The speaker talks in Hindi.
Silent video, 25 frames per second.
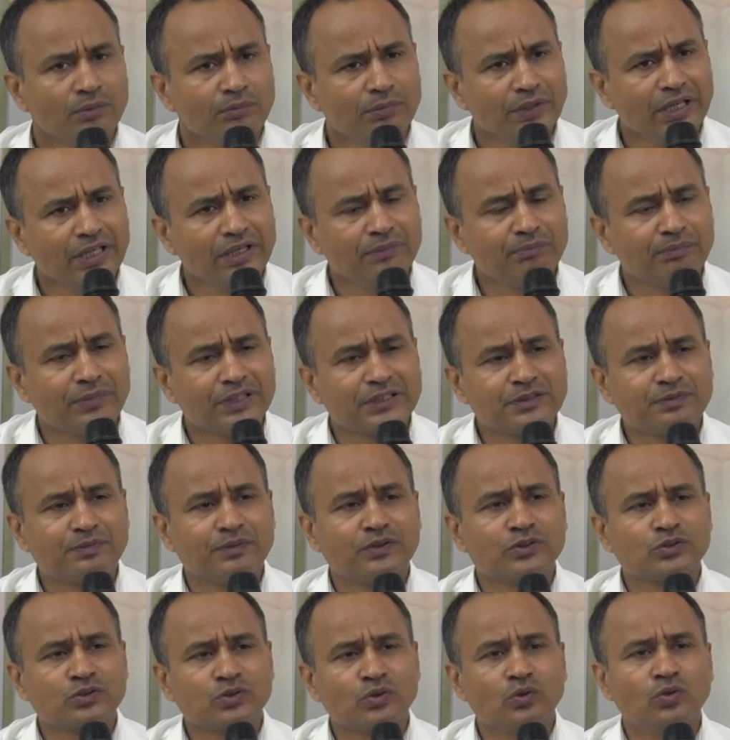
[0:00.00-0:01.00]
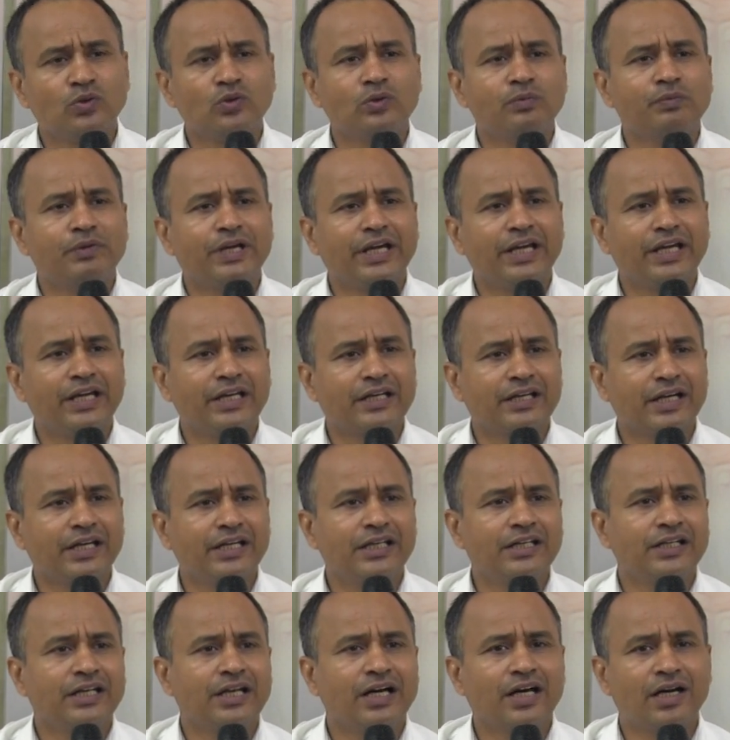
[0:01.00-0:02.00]
पहले बच स्कूल में
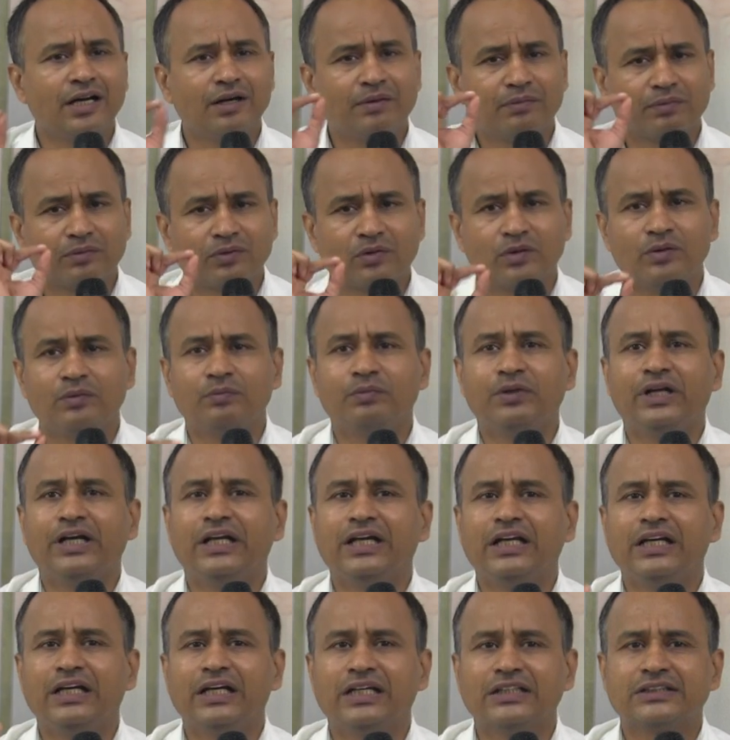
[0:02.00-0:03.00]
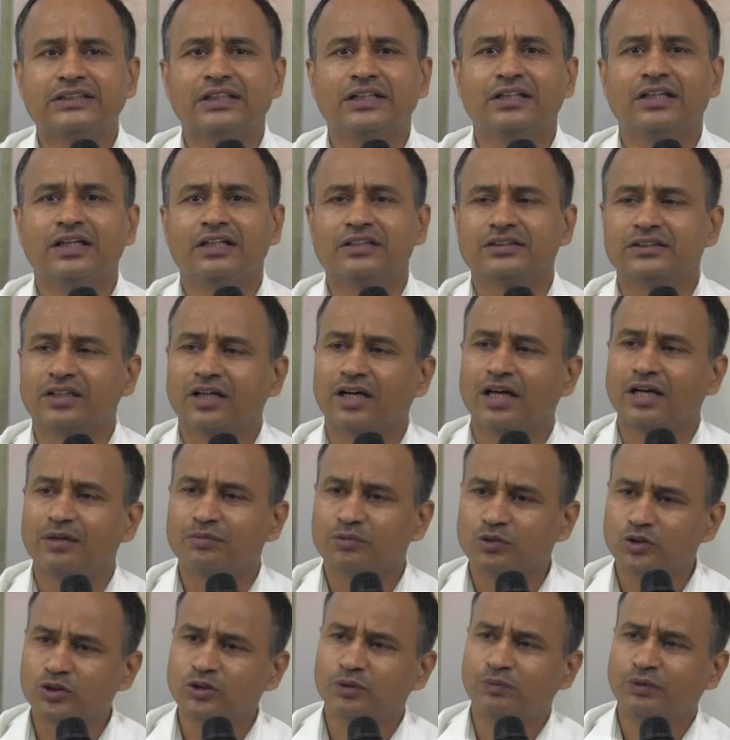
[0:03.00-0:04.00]
कहीं ना कोई बीड़ी या सिगरेट
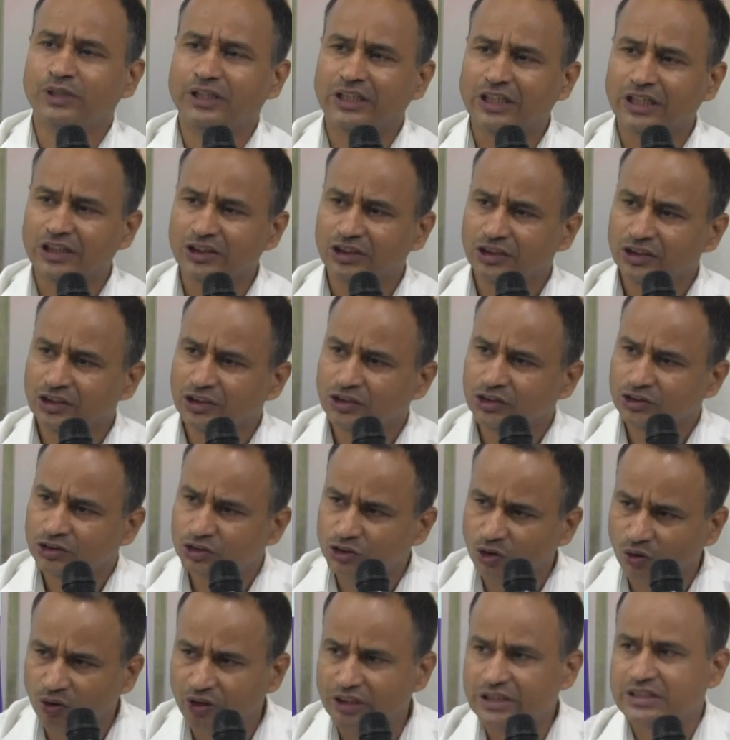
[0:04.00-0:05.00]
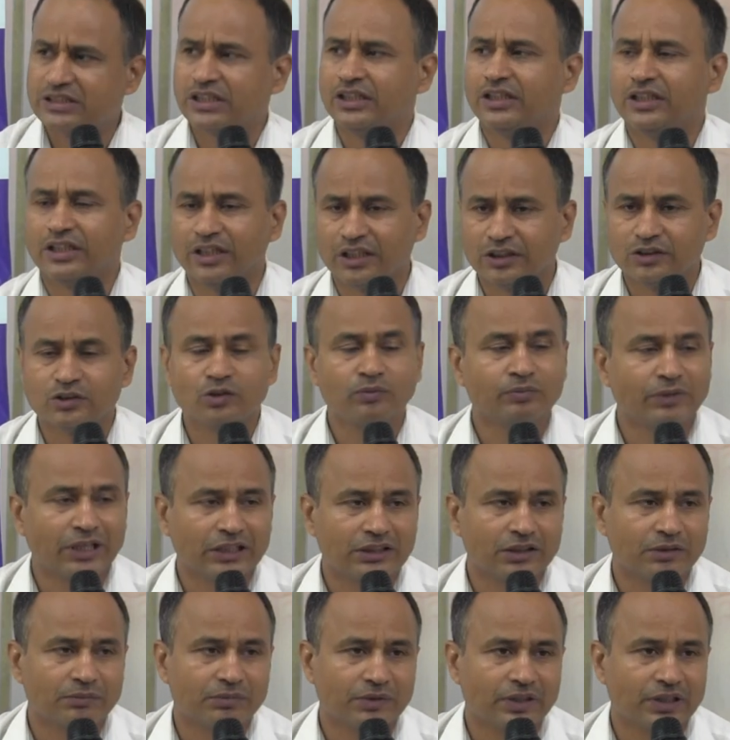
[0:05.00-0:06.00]
शराब कुछ भी लिया चोरी से लिया जो
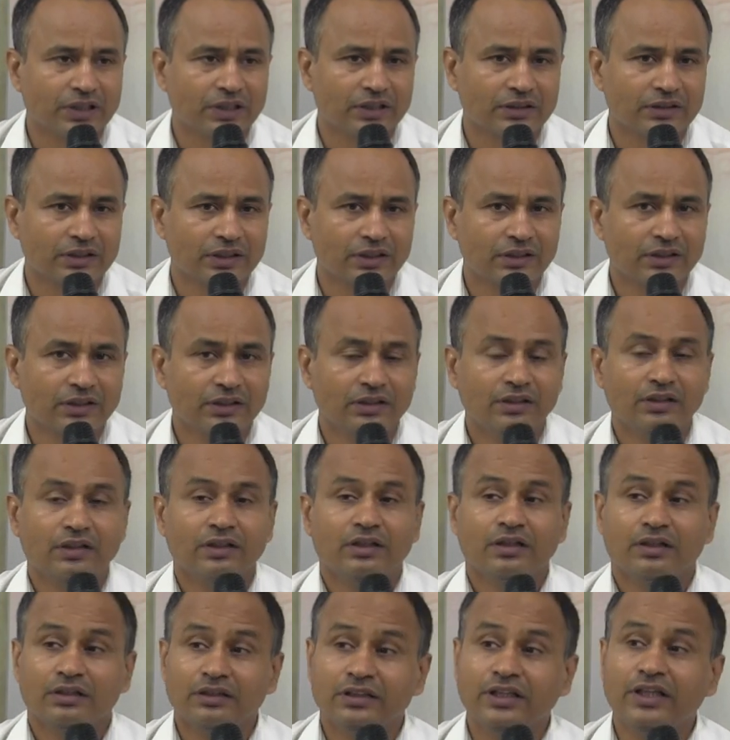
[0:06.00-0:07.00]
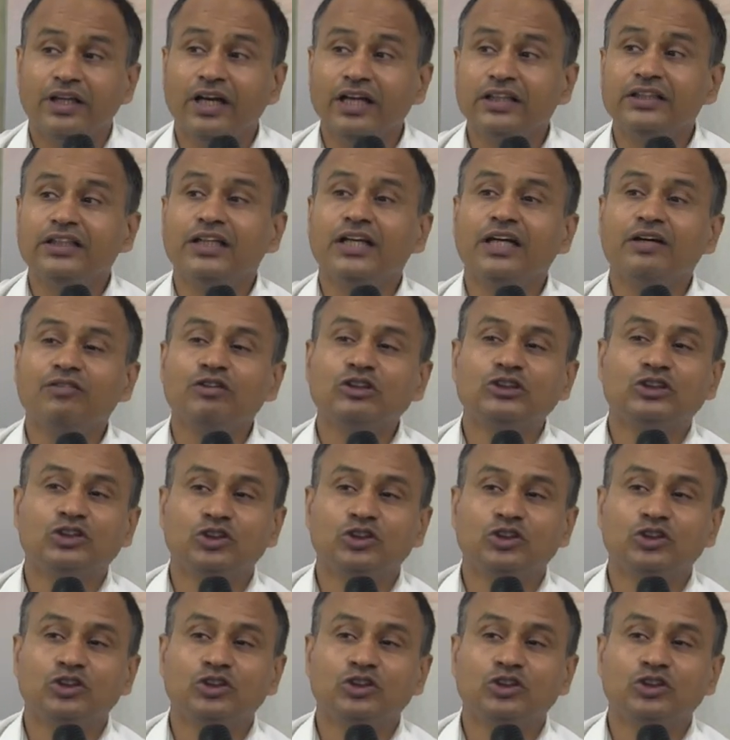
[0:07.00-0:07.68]
मादक पदार्थ है धीरे धीरे वो